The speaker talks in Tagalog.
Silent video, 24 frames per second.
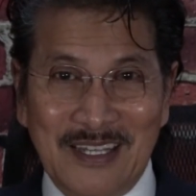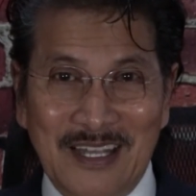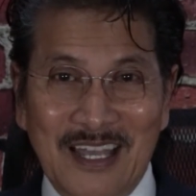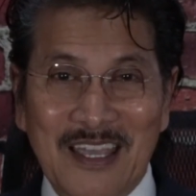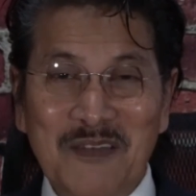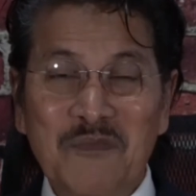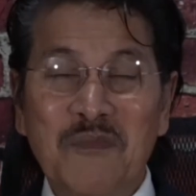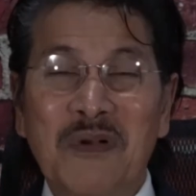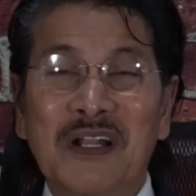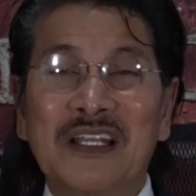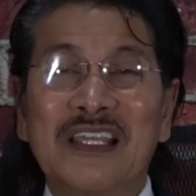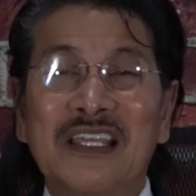ay
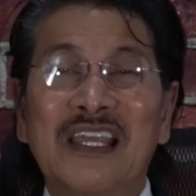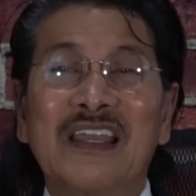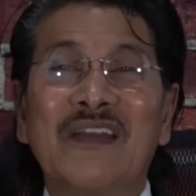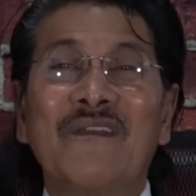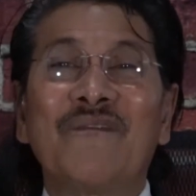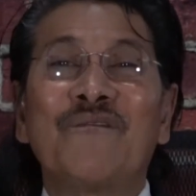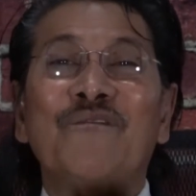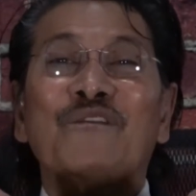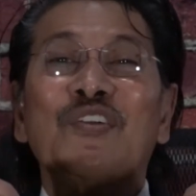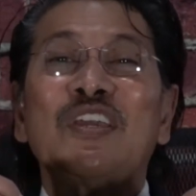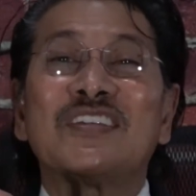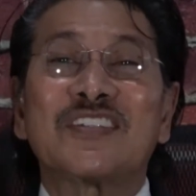maging
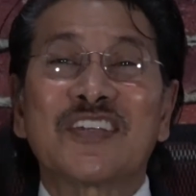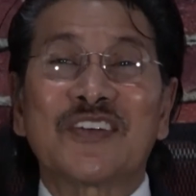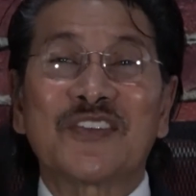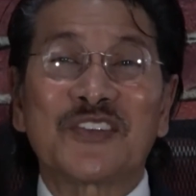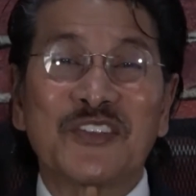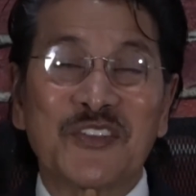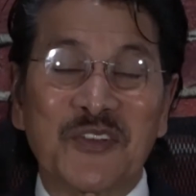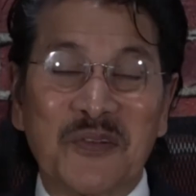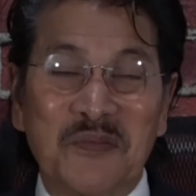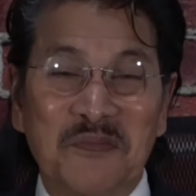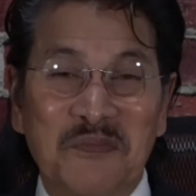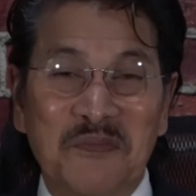
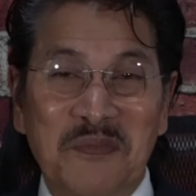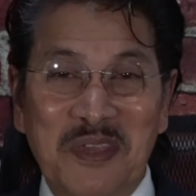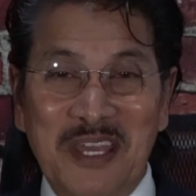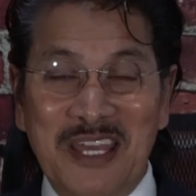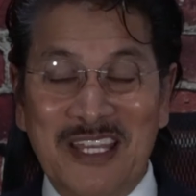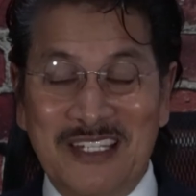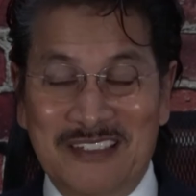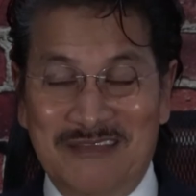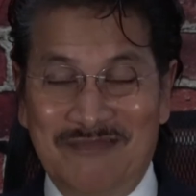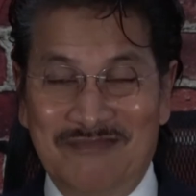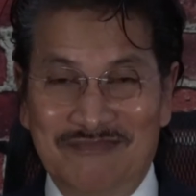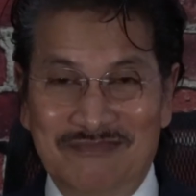fishers of
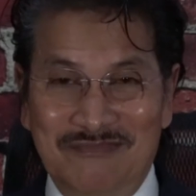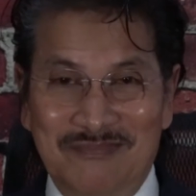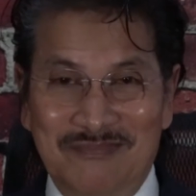men